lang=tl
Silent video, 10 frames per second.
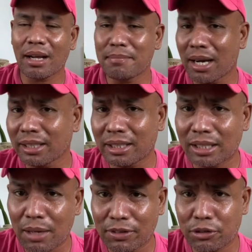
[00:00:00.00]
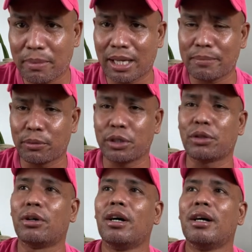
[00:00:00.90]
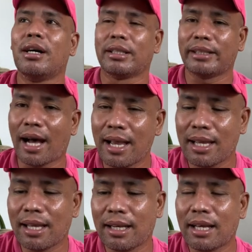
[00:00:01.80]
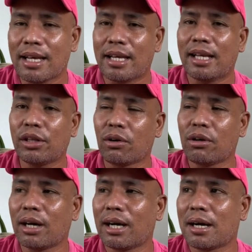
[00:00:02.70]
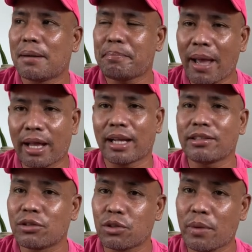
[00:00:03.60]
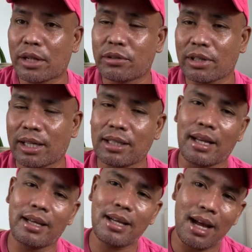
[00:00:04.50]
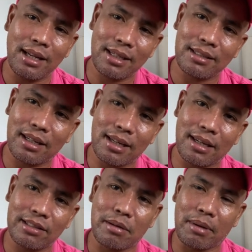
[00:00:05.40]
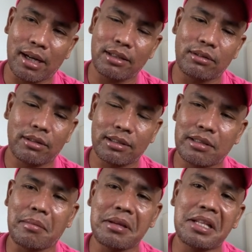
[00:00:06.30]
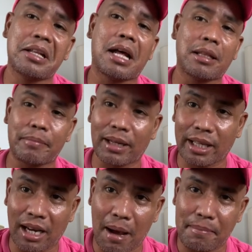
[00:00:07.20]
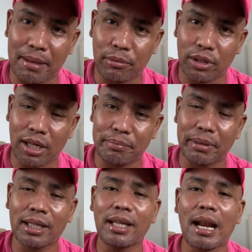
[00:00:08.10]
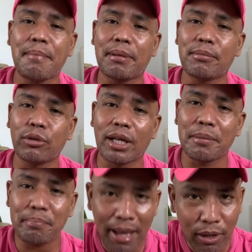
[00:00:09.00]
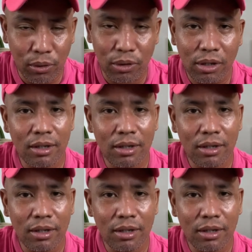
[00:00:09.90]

Bakit devil's money po ito? dahil itong uh, pera na sinusweldo sa kanila, igaling eh, nga sa mga kasamaan. No? Sabihin na natin, pinaghirapan mo yan. Pinaghirapan mo yan, pero